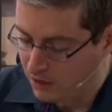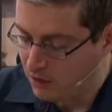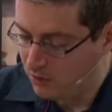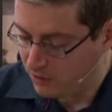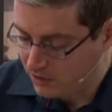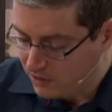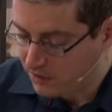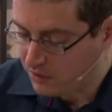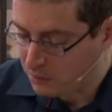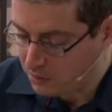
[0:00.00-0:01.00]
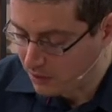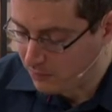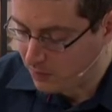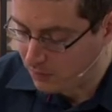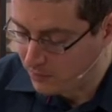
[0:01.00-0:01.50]
Und dies ist der
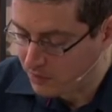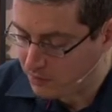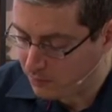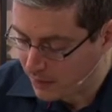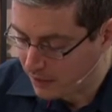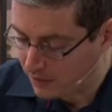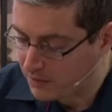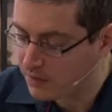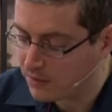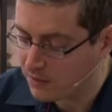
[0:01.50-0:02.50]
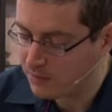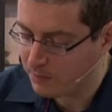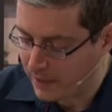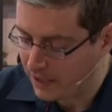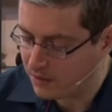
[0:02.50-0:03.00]
Stammbaum des Peres.
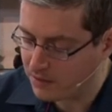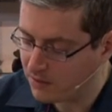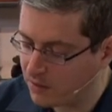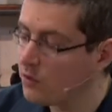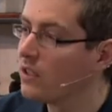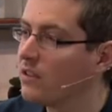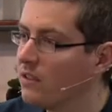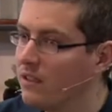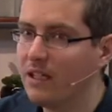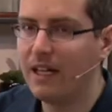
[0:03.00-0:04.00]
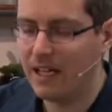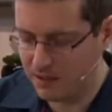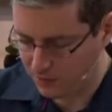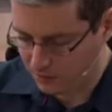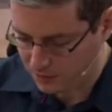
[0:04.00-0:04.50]
Peres zeugte
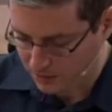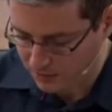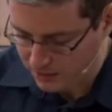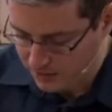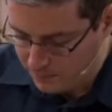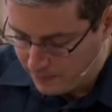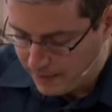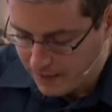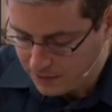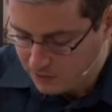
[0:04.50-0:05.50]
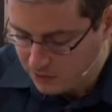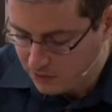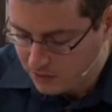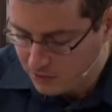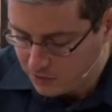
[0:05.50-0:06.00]
Hesron.
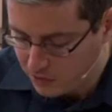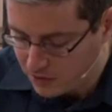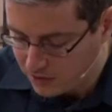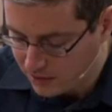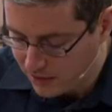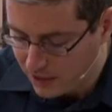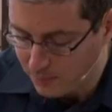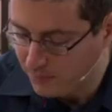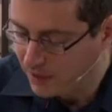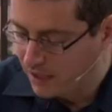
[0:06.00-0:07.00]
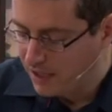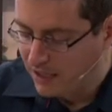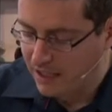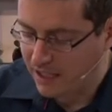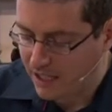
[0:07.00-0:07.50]
Hesron zeugte Ram.
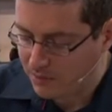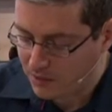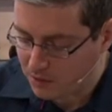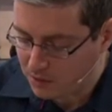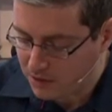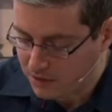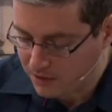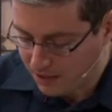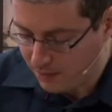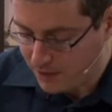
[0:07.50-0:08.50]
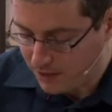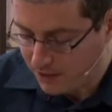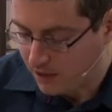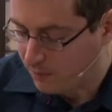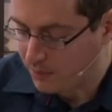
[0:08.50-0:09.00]
Ram zeugte
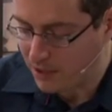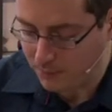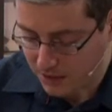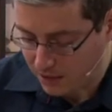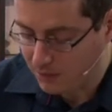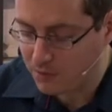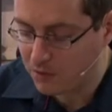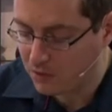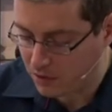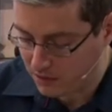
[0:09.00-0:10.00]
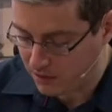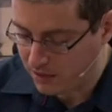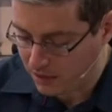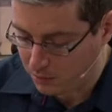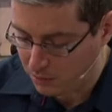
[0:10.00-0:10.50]
Aminadab, Aminadab zeugte
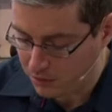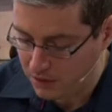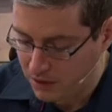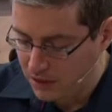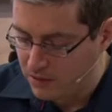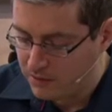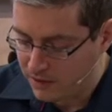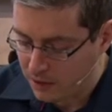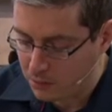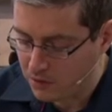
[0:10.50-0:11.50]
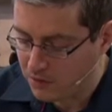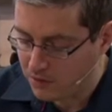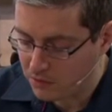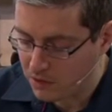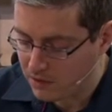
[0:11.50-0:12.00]
Nachschon, Nachschon
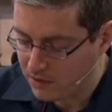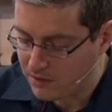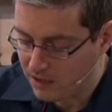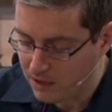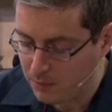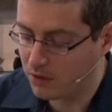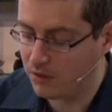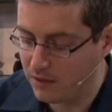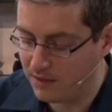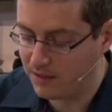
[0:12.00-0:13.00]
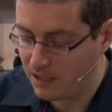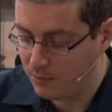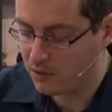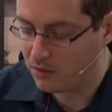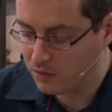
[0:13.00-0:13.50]
zeugte Salmon,
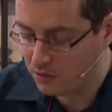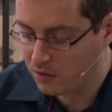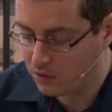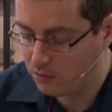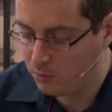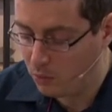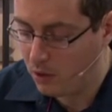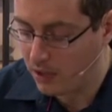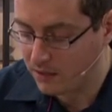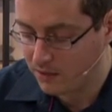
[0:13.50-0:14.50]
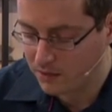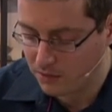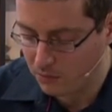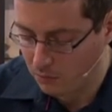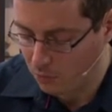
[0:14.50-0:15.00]
Salmon zeugte Boas,
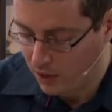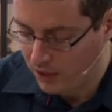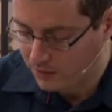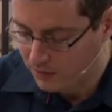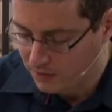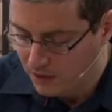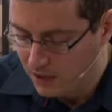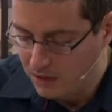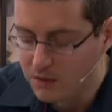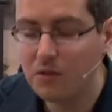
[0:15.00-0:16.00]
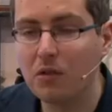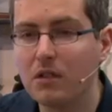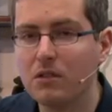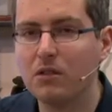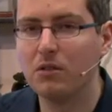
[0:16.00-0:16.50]
Boas
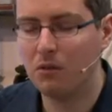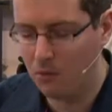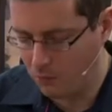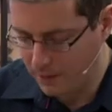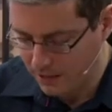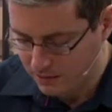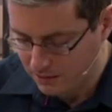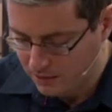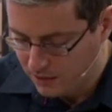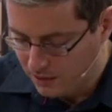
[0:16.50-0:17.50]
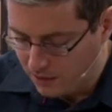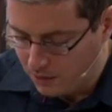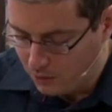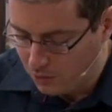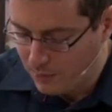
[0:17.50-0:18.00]
zeugte Obed,
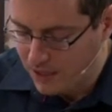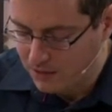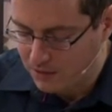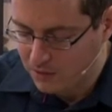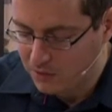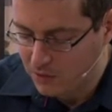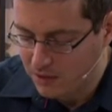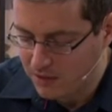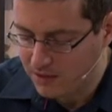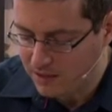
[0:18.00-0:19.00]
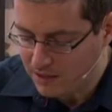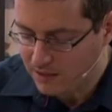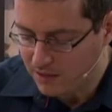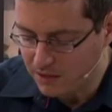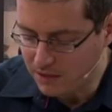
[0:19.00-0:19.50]
Obed zeugte
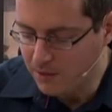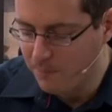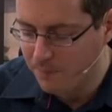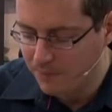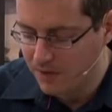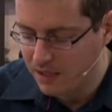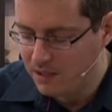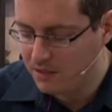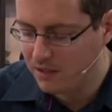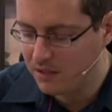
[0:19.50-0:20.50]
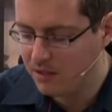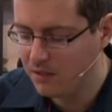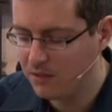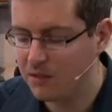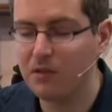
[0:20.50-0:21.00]
Isai, Isai
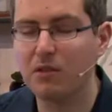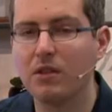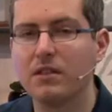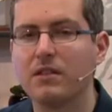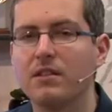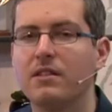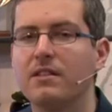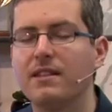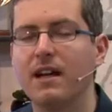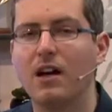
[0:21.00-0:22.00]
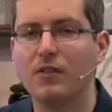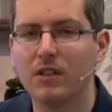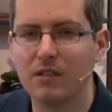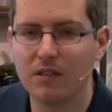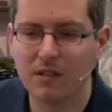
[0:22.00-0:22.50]
zeugte David.